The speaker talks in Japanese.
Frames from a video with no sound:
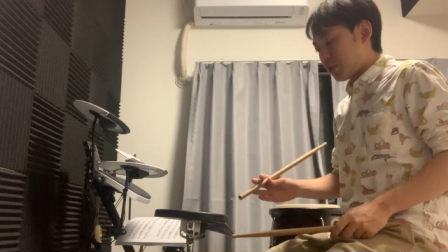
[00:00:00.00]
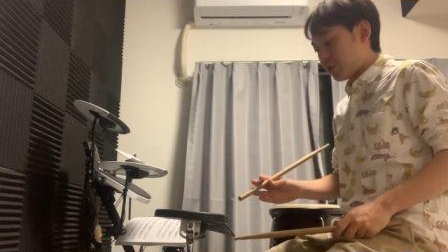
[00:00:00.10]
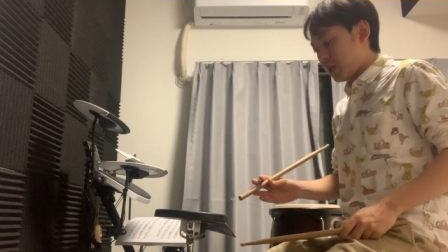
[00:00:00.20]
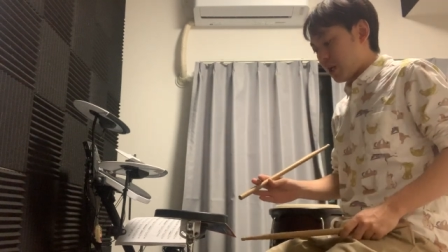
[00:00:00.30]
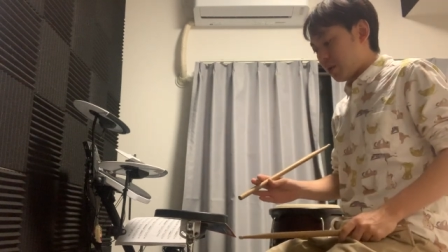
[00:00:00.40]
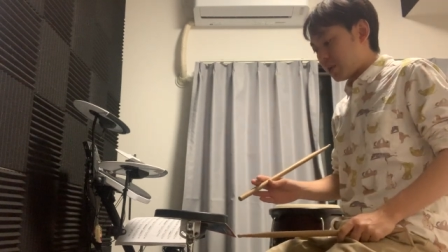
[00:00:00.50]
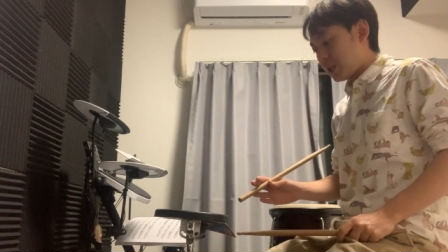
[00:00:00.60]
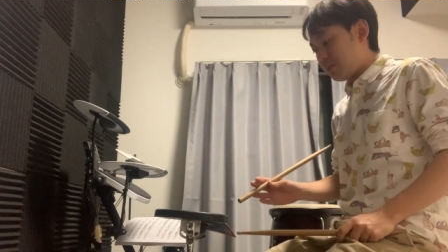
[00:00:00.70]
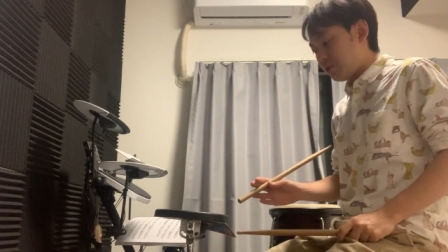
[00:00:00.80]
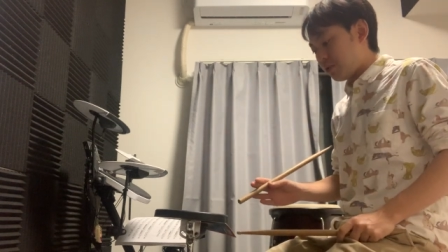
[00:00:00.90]
スネアの
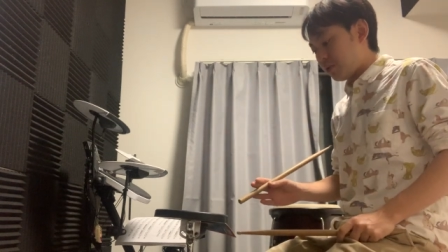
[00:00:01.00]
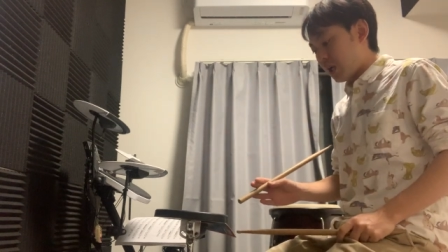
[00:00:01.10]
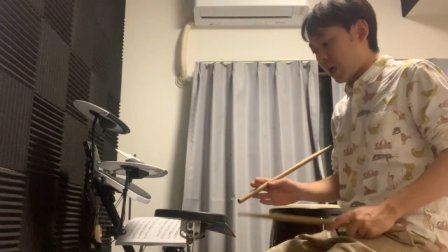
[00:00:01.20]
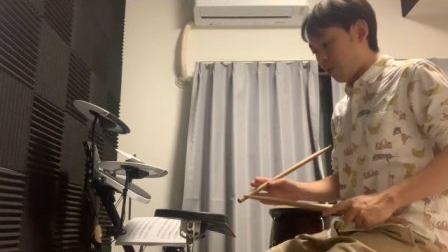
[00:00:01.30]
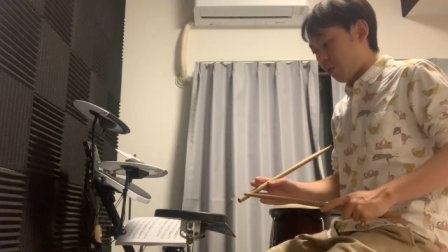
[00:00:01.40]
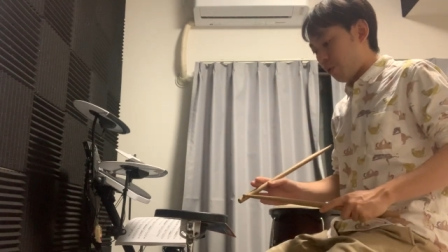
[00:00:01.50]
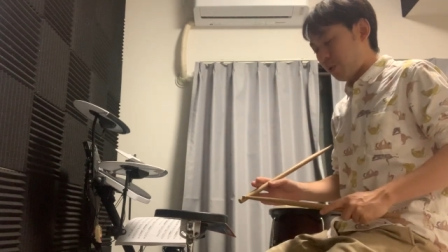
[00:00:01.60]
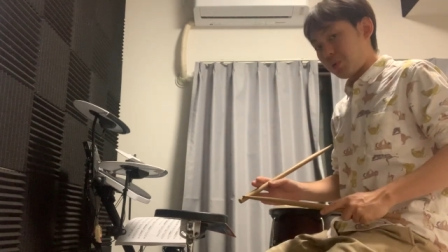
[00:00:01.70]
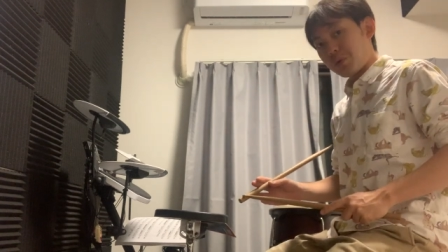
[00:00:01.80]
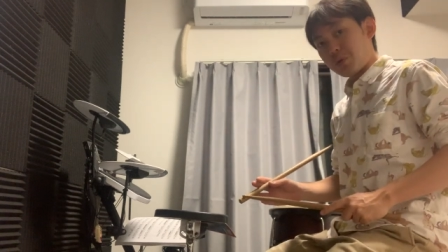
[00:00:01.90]
リムぐらい
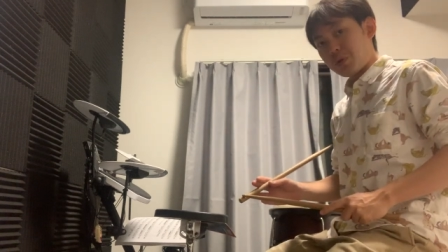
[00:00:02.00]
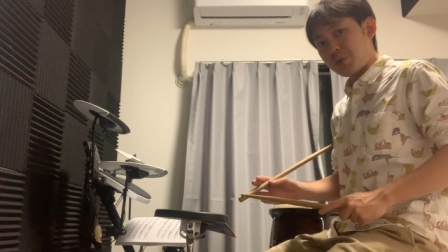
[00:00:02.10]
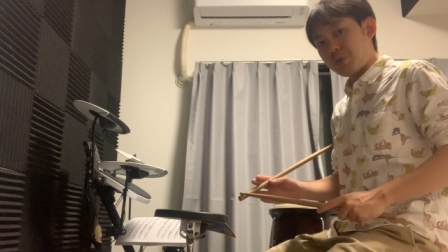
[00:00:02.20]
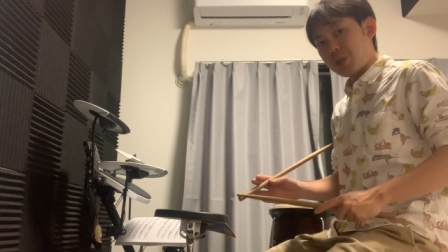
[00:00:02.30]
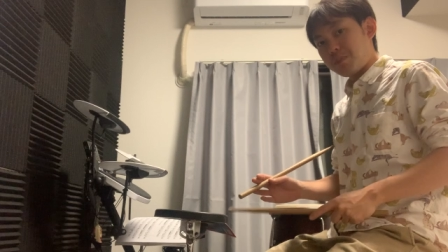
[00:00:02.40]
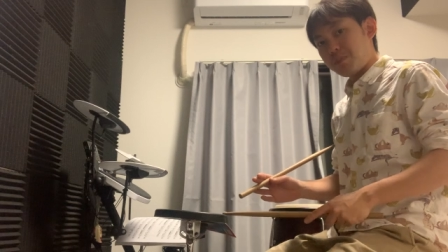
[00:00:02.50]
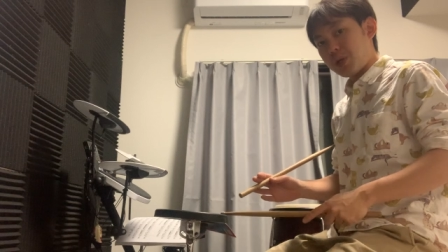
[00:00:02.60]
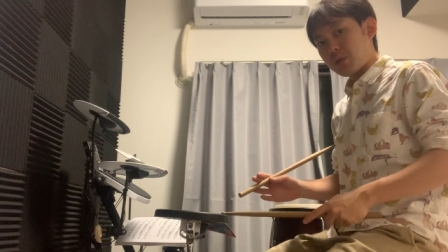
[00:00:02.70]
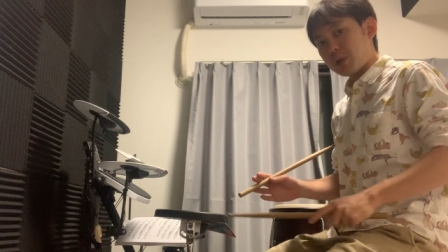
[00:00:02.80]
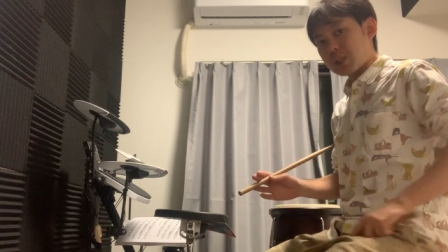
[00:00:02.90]
を
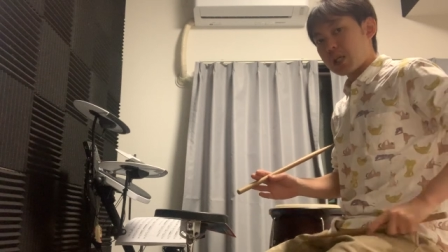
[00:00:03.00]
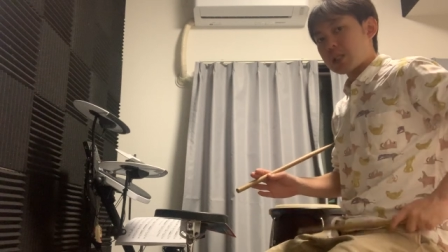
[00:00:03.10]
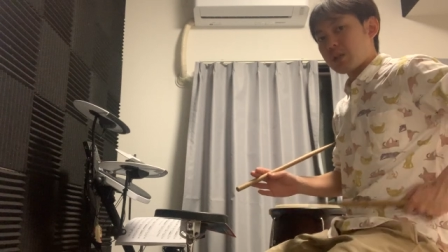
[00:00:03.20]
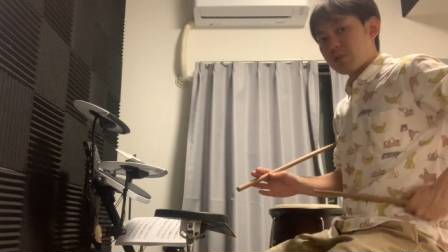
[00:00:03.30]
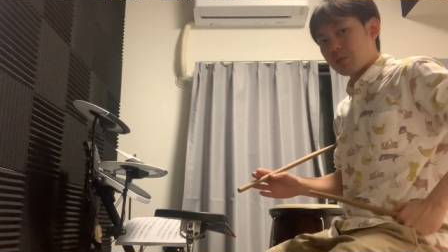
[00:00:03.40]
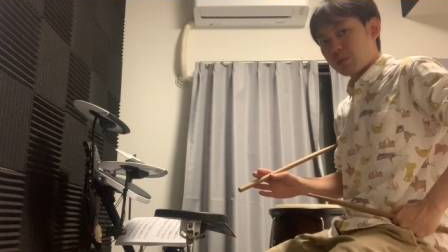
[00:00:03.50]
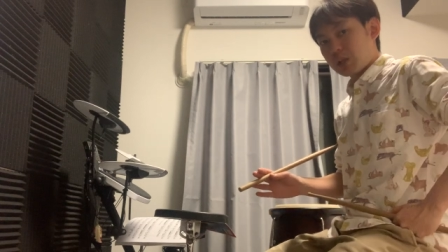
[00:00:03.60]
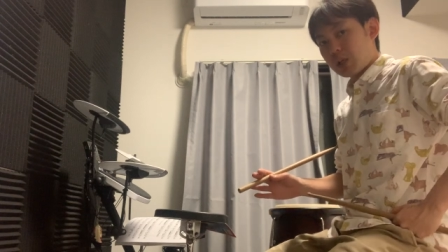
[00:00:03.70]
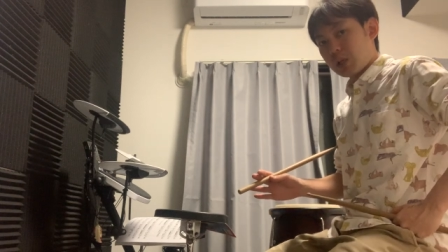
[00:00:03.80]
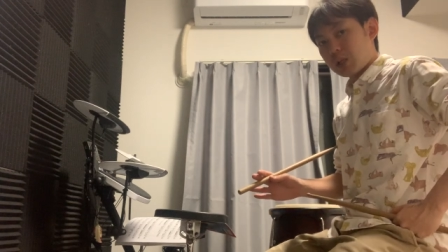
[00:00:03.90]
グリップエンドが指してる状態